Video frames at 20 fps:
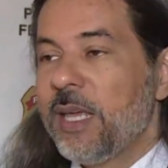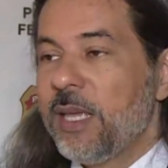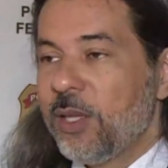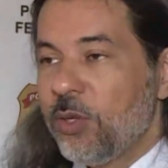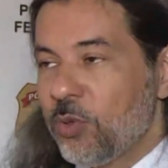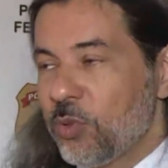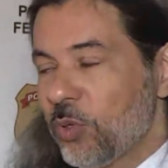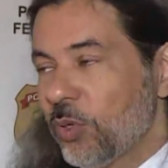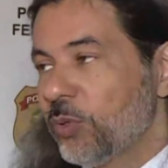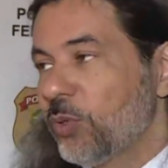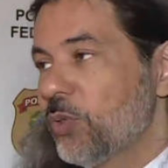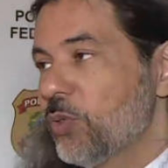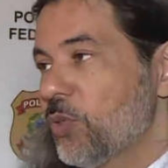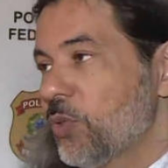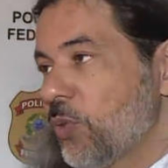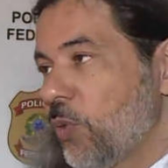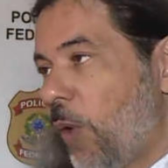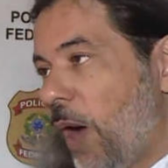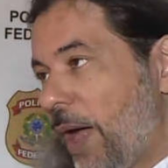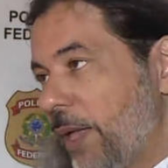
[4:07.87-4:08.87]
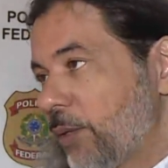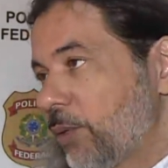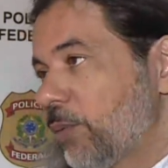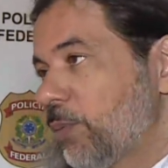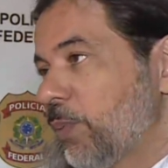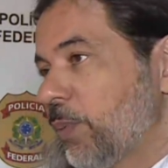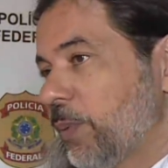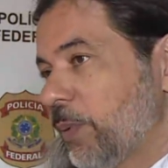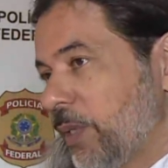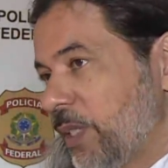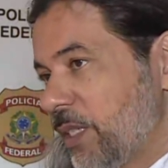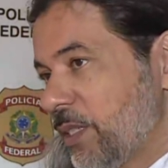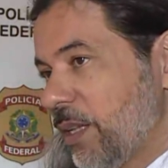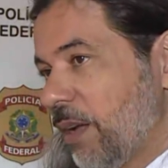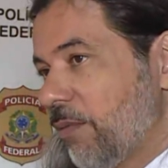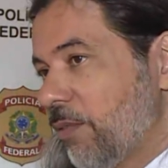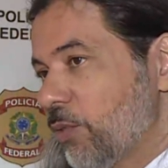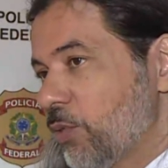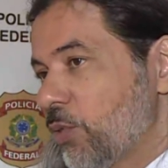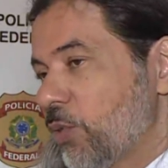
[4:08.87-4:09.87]
E os outros quatro que
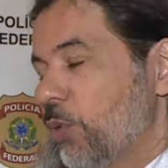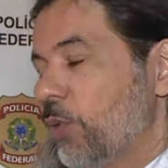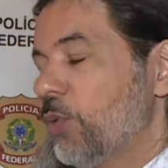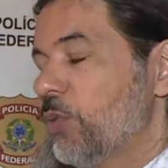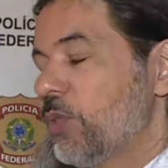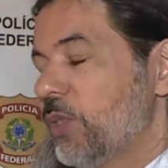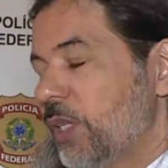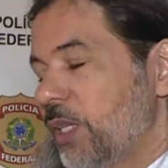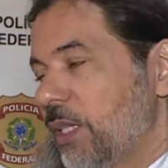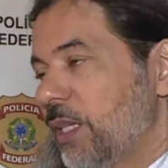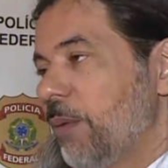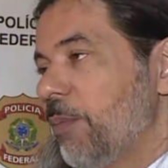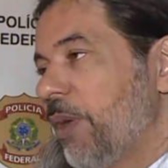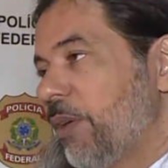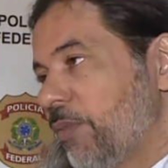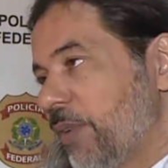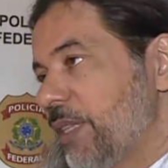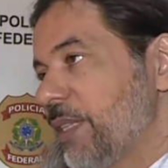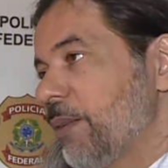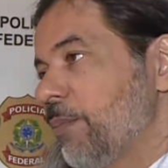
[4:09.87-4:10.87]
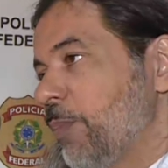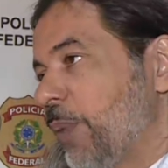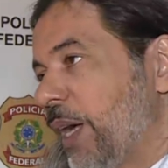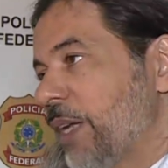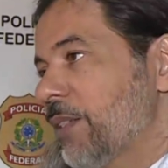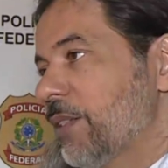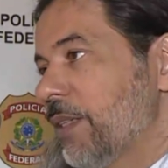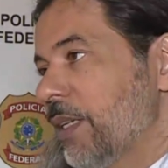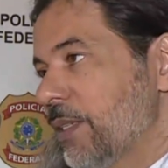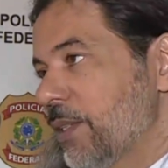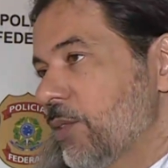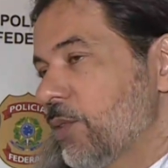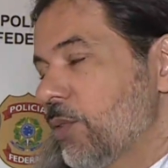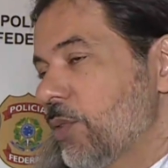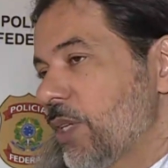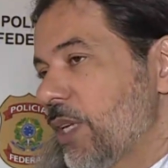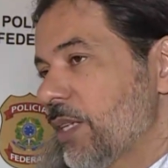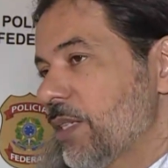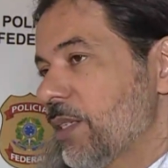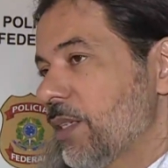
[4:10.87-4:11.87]
estavam soltos e que também fazem parte dessa
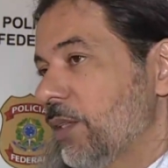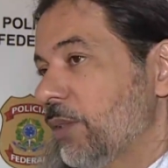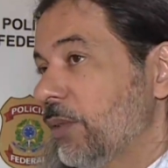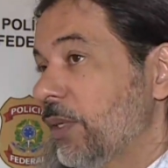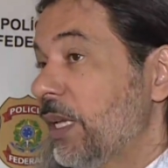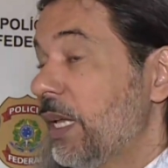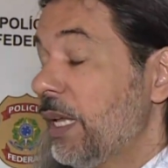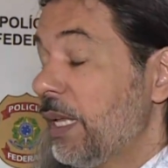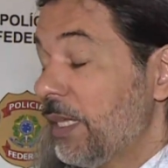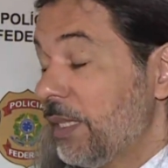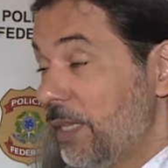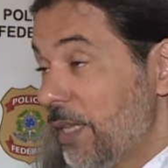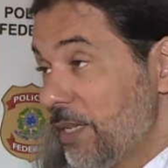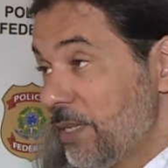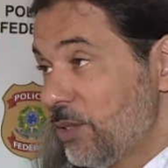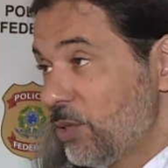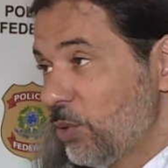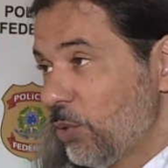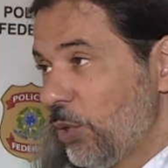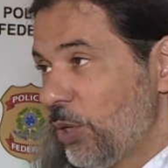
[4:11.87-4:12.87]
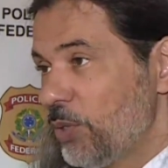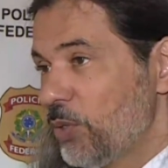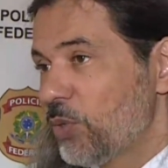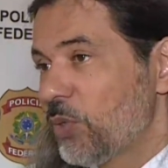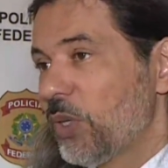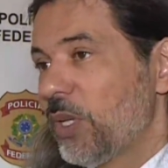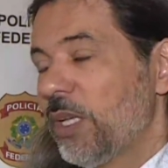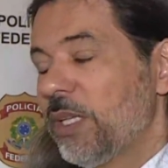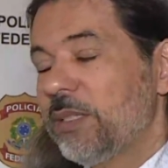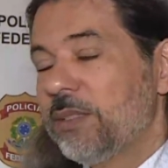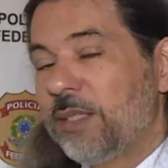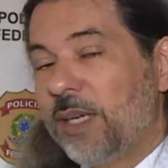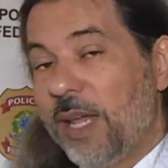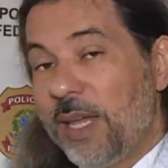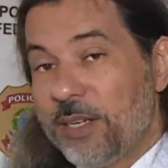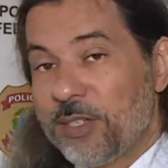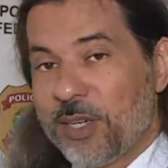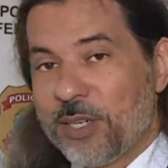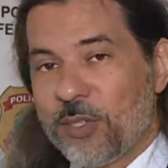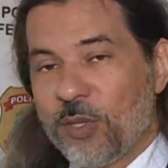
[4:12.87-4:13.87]
associação. Desses todos,
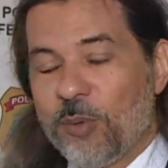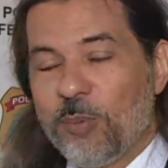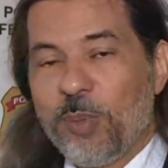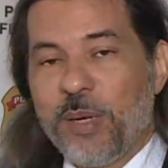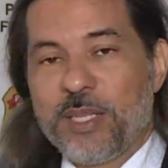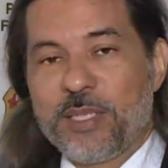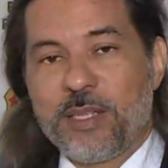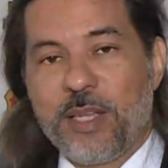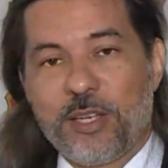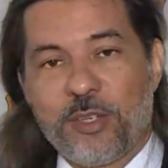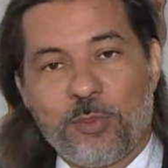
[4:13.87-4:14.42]
três já tinham passagem